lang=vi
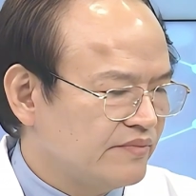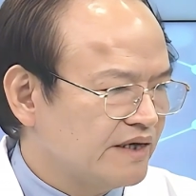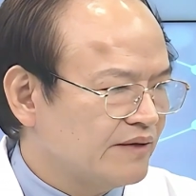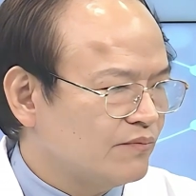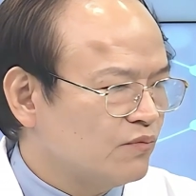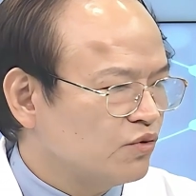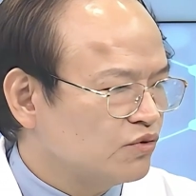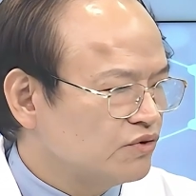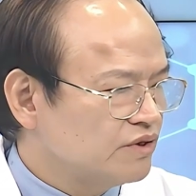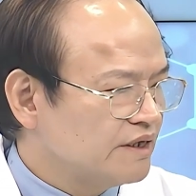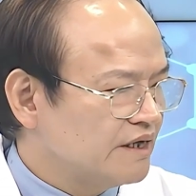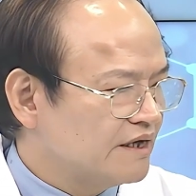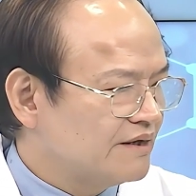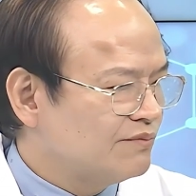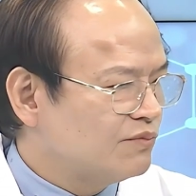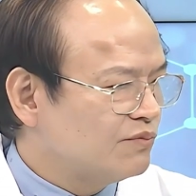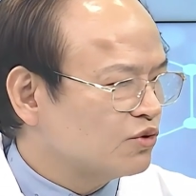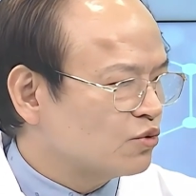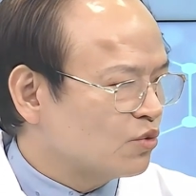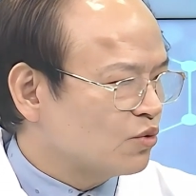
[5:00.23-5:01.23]
14
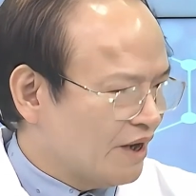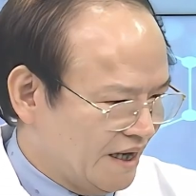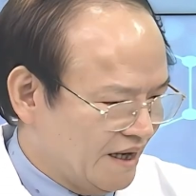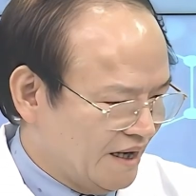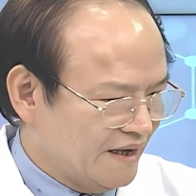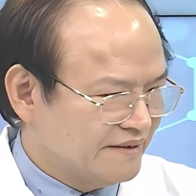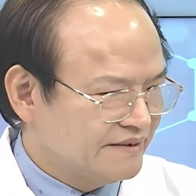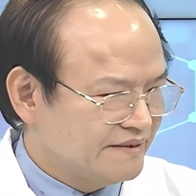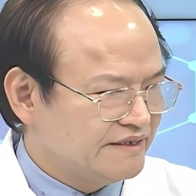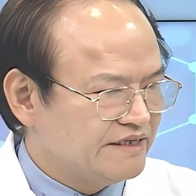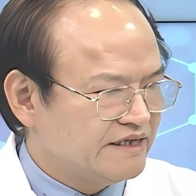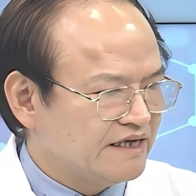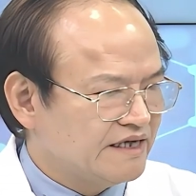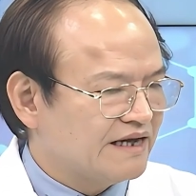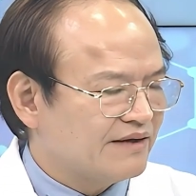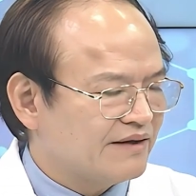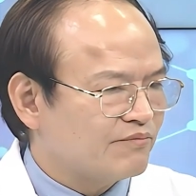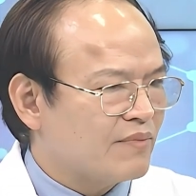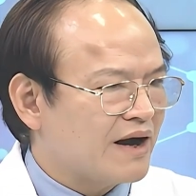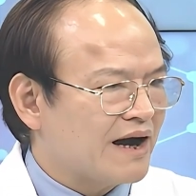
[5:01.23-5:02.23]
tiếng một tuần
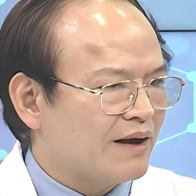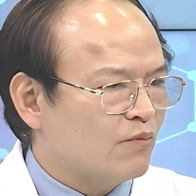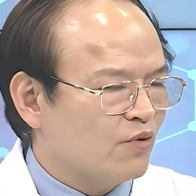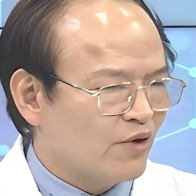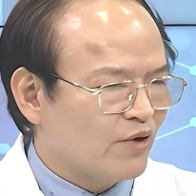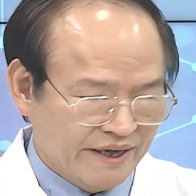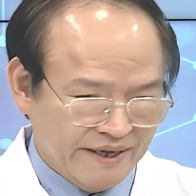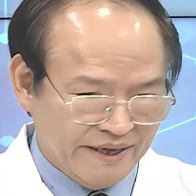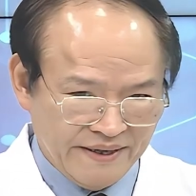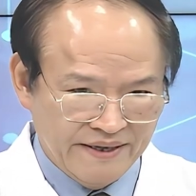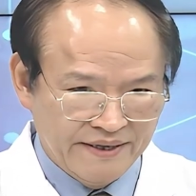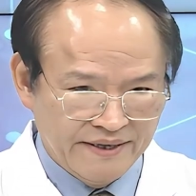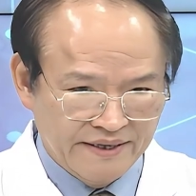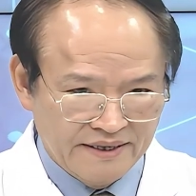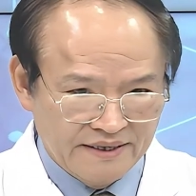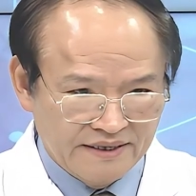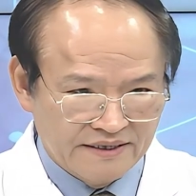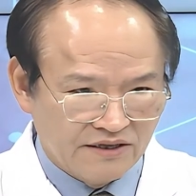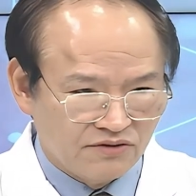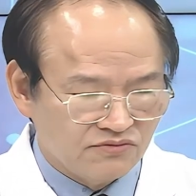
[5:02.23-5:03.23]
chia làm 3 buổi.
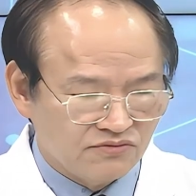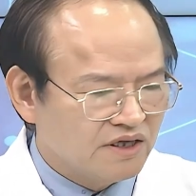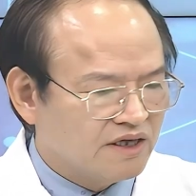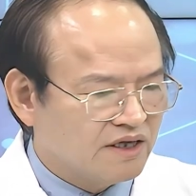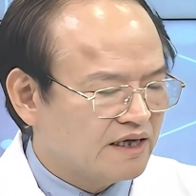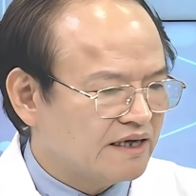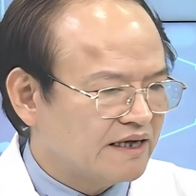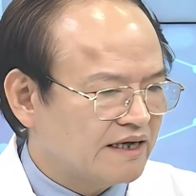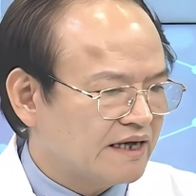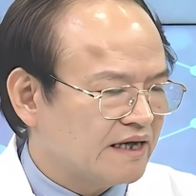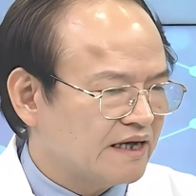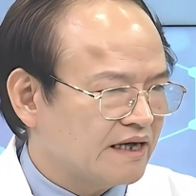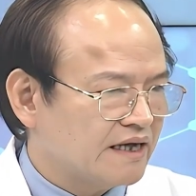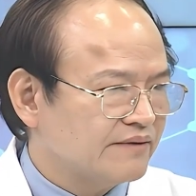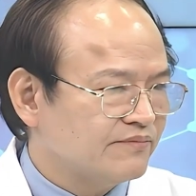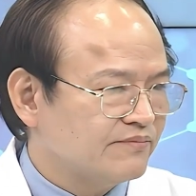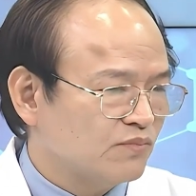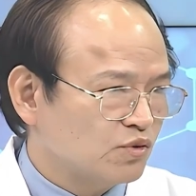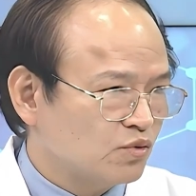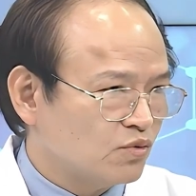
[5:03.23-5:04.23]
Thông thường
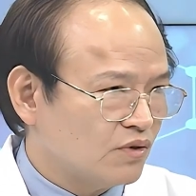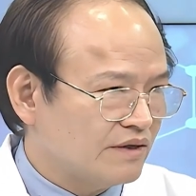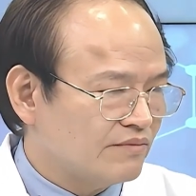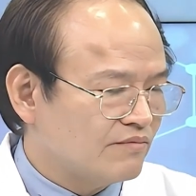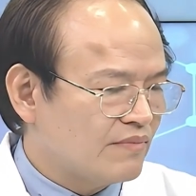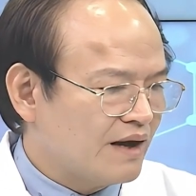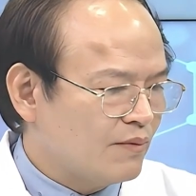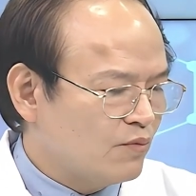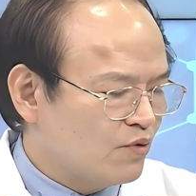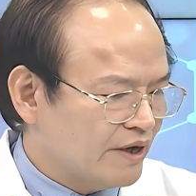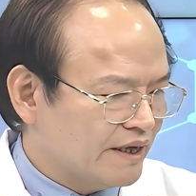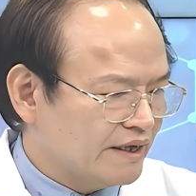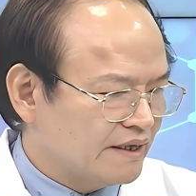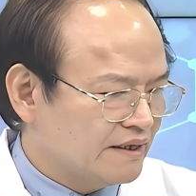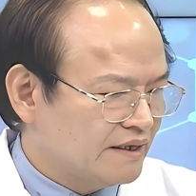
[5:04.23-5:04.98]
là một tuần 3 buổi